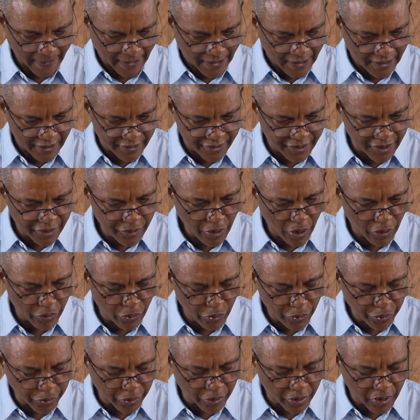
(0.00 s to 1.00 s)
Il dit dans
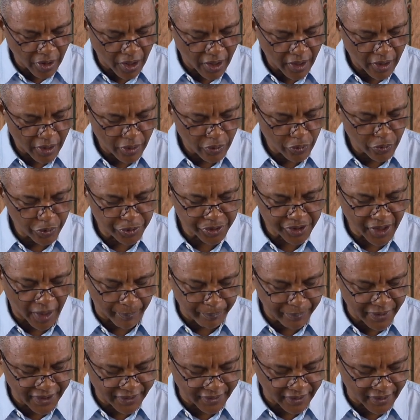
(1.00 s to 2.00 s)
Luc, le
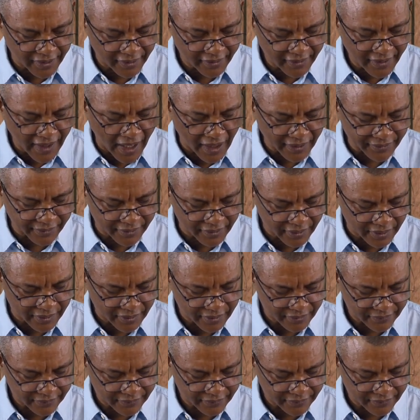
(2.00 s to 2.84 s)
chapitre 4,